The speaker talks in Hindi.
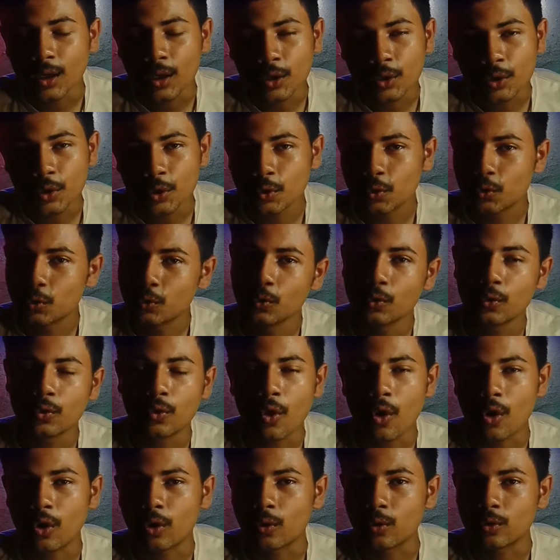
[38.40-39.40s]
कि तू
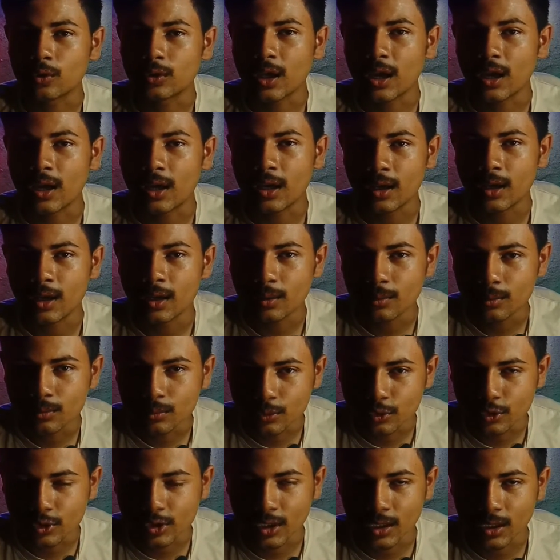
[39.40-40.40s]
कौन होता है
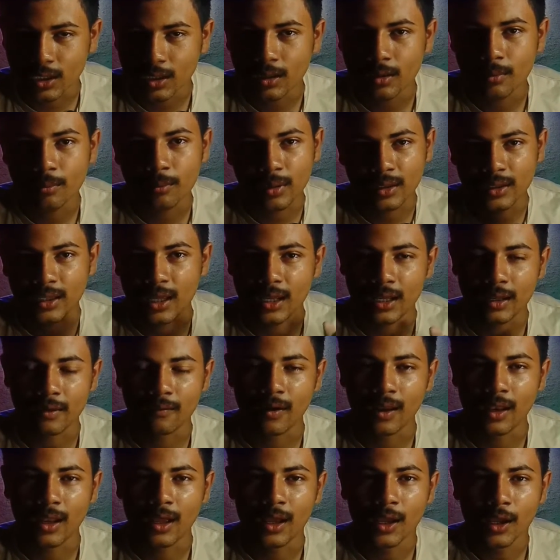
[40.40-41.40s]
मुझे बताने
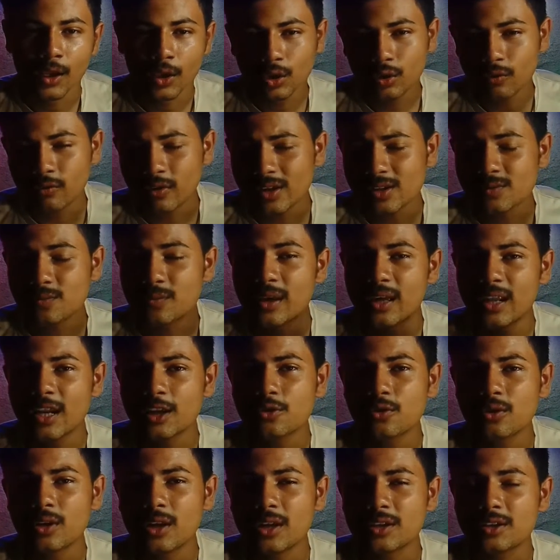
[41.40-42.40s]
वाला तो फ्रेंड
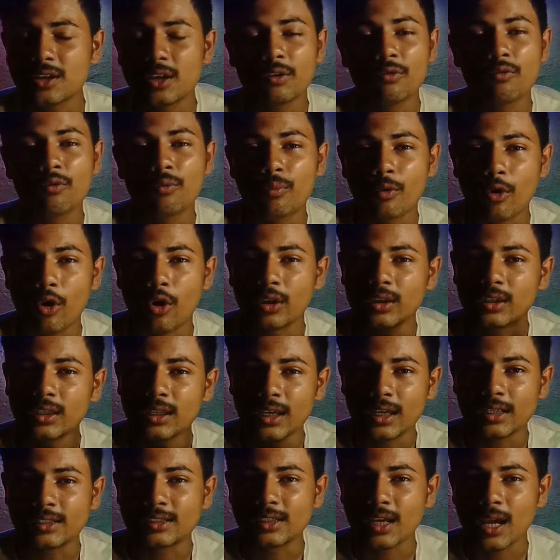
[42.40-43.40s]
मेरा जो नेचर है वो बहुत
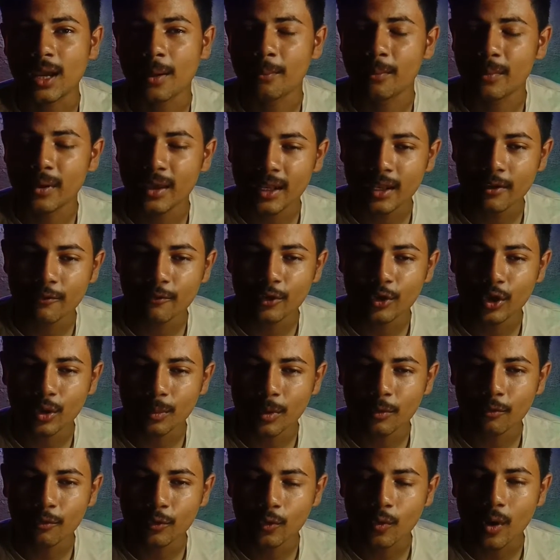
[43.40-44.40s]
ही अच्छा है मेरे
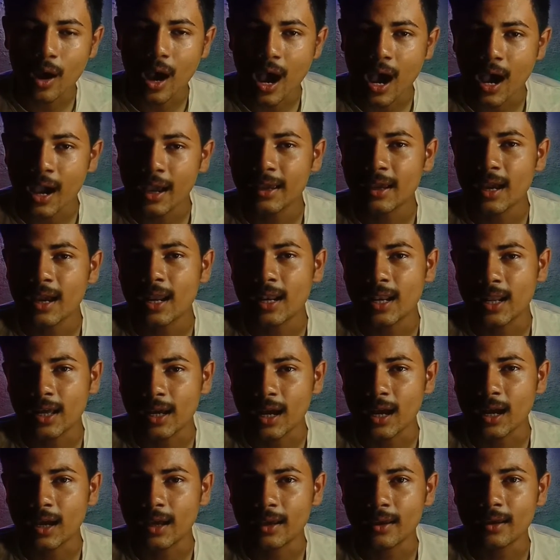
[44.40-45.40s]
वीडियो में व्यू आए या
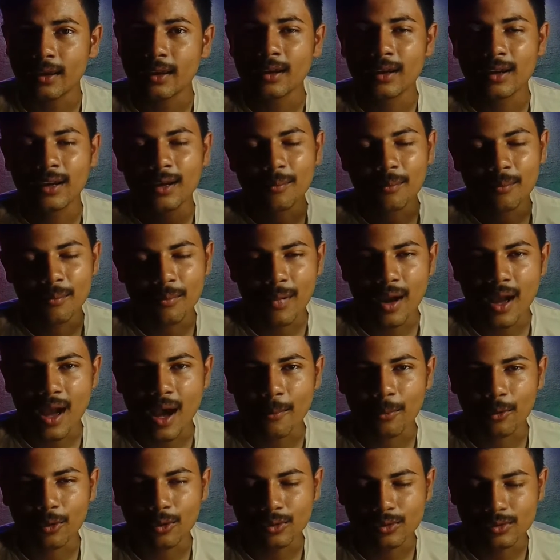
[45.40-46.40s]
ना आए मैं
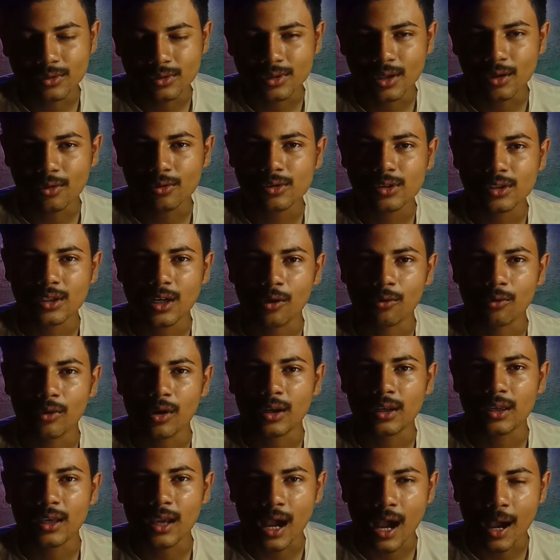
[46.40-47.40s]
आपको ज़रूर
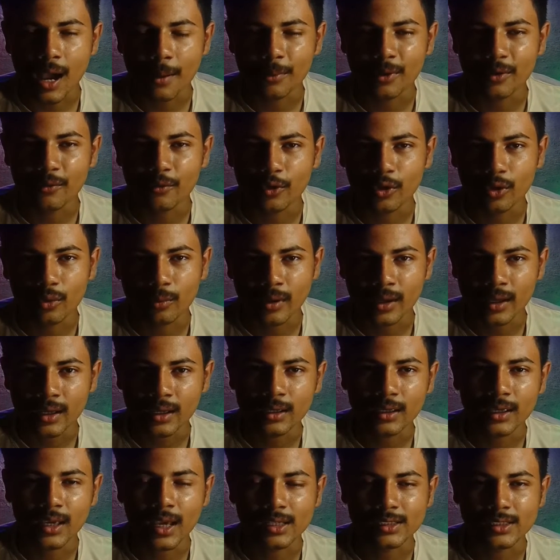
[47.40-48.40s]
सिखाऊंगा कि आपके वीडियो में
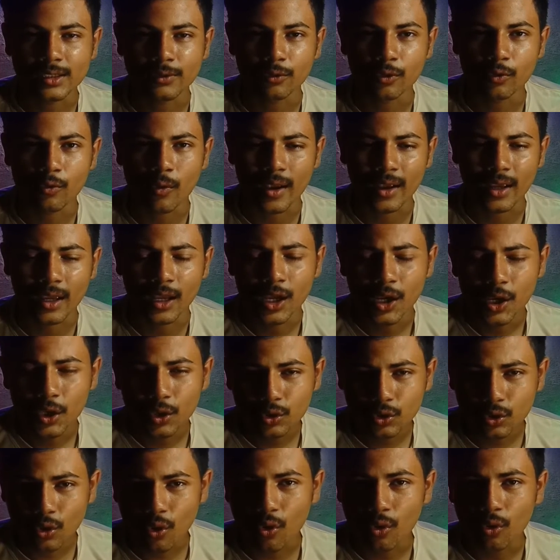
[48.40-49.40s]
कैसे व्यू आएंगे
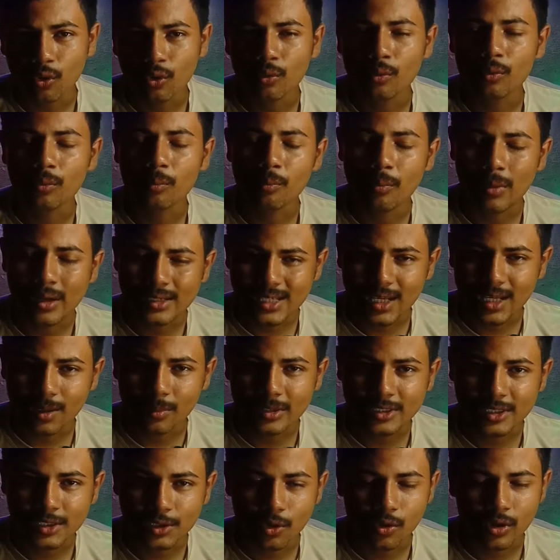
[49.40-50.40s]
तो मजाक
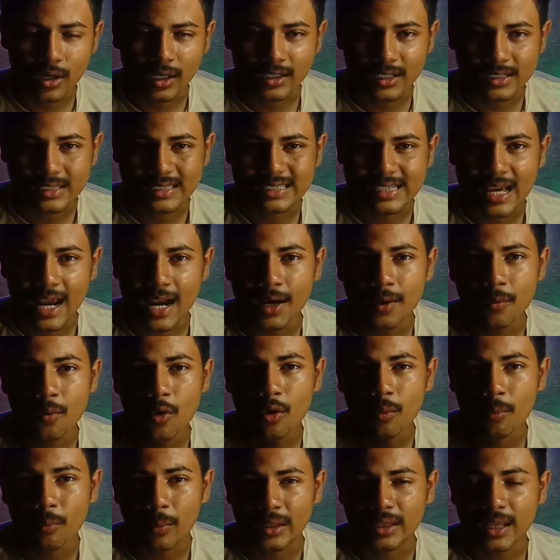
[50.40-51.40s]
मस्ती को करते साइड में
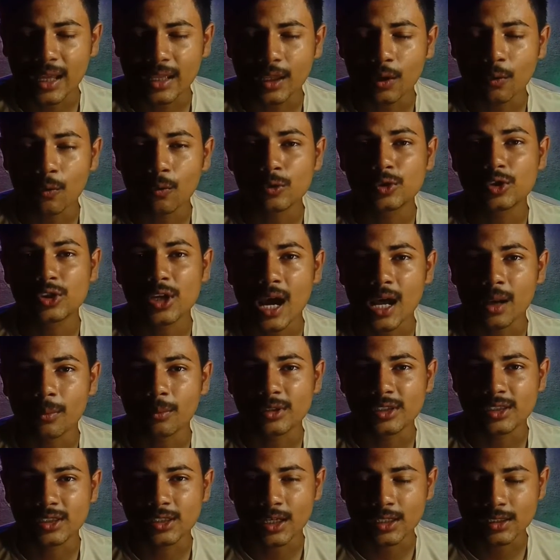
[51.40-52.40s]
और बताता हूँ वो चार
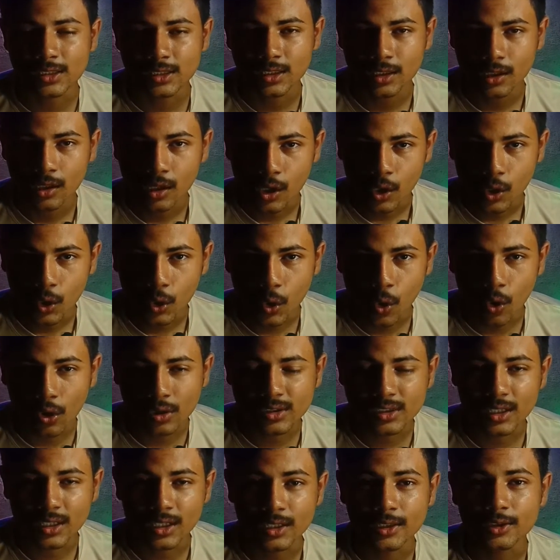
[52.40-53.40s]
मिस्टेक्स
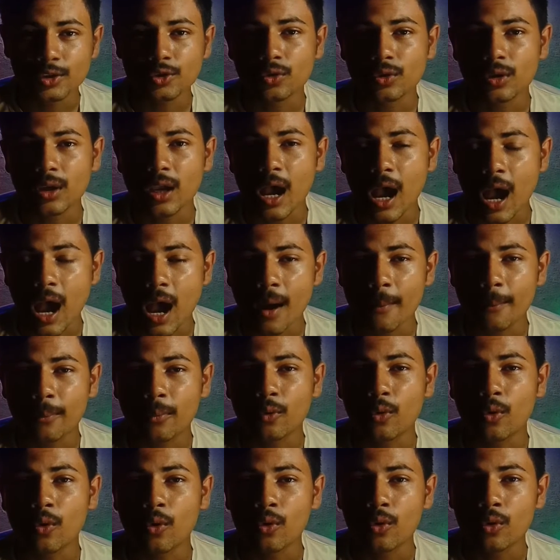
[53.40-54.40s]
कौन से हैं जो कि
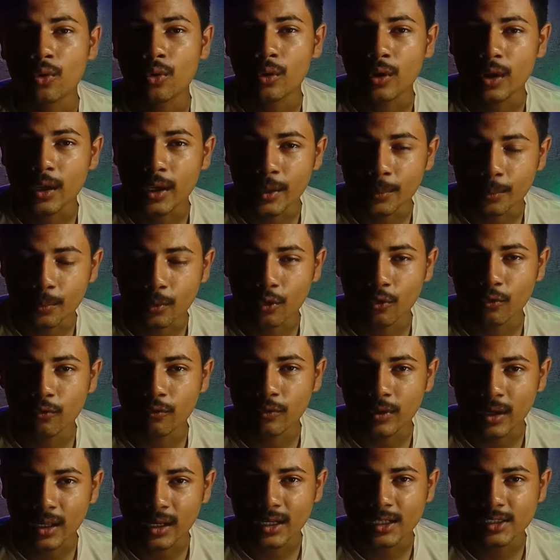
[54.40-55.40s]
आपको इम्प्रूव
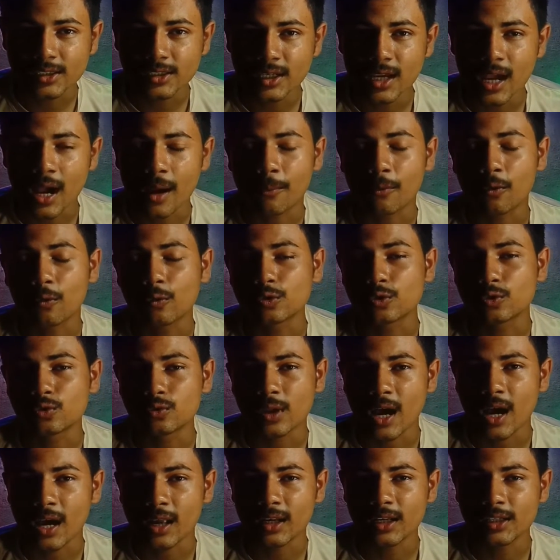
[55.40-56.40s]
करने चाहिए आपको
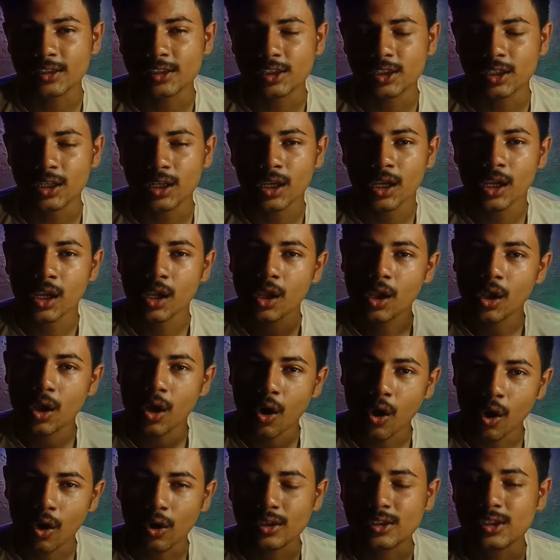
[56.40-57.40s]
सुधारने चाहिए
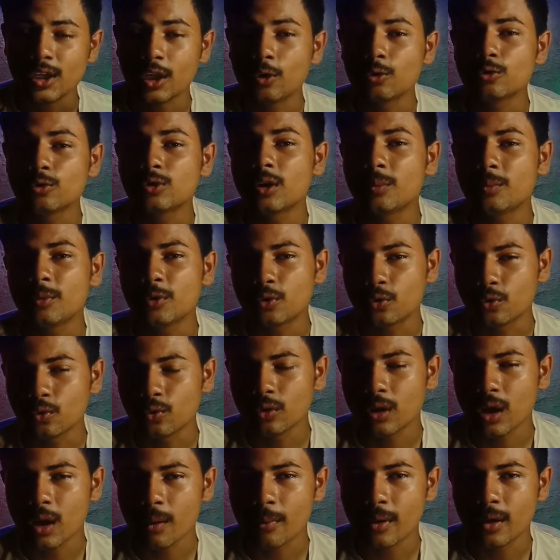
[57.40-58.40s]
और सोल्यूशन भी
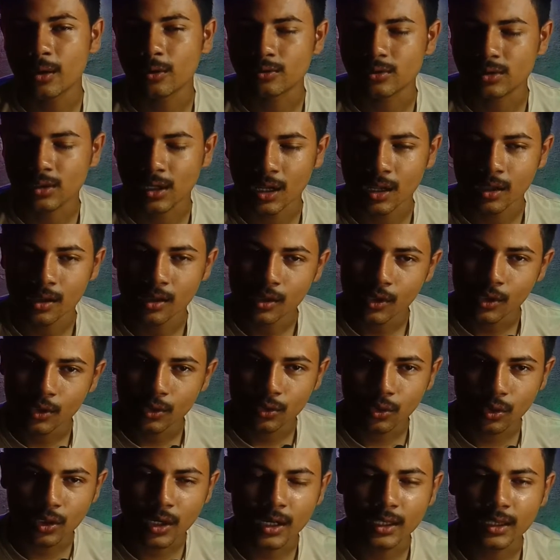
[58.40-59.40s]
दूंगा मैं उसका
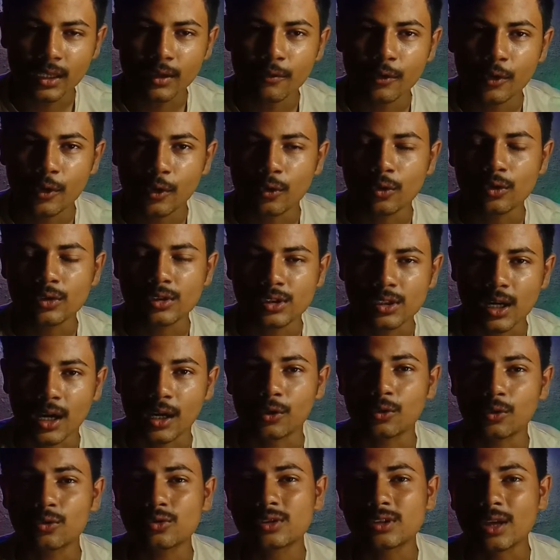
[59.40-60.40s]
तो करते हैं वीडियो को
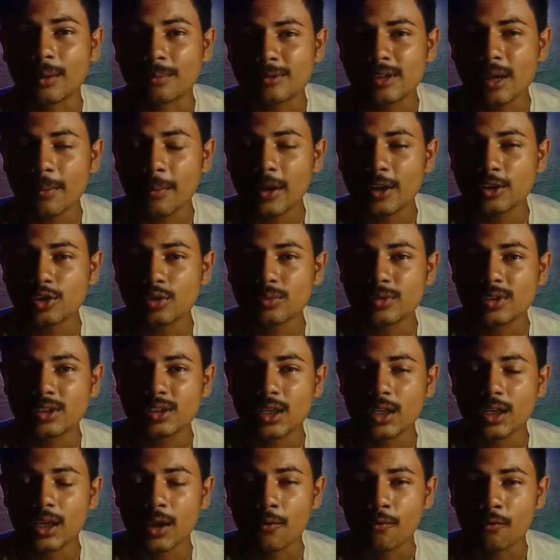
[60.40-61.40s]
स्टार्ट तो सबसे पहले जो
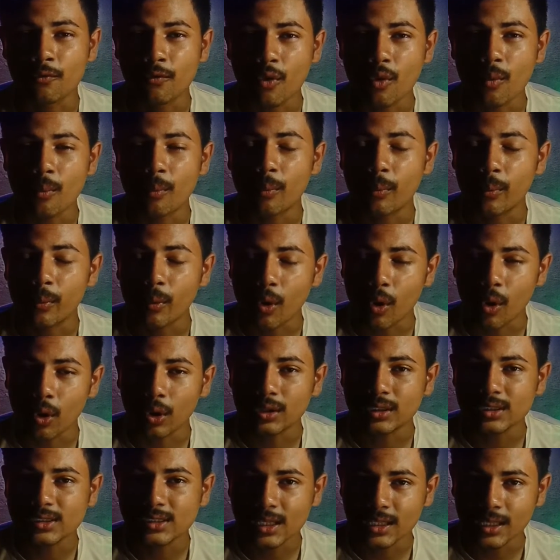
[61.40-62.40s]
मिस्टेक है वो
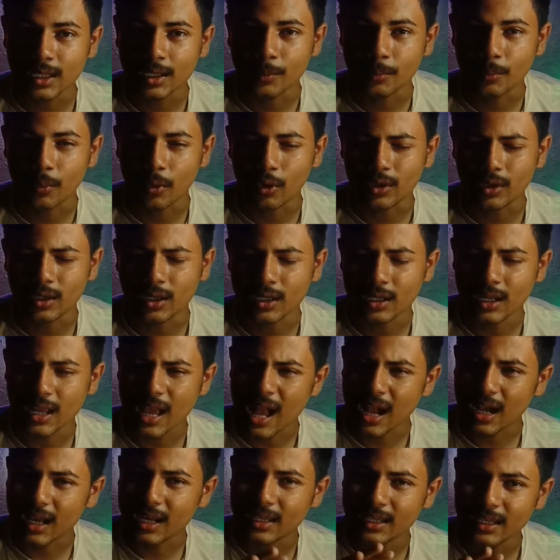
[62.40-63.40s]
बहुत ही ज़्यादा इंपॉर्टेंट है
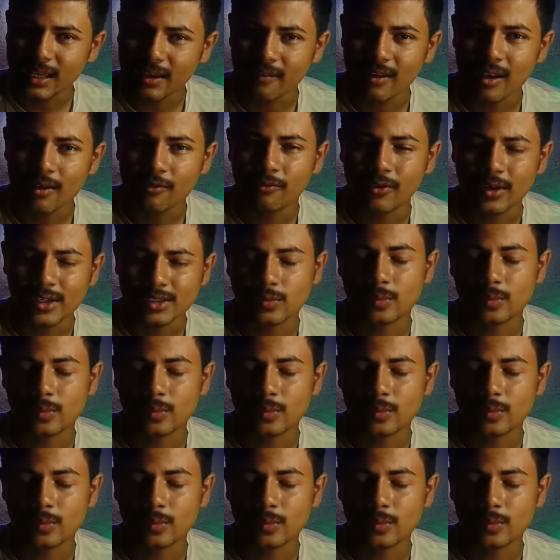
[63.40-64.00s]
अगर ये वाला फर्स्ट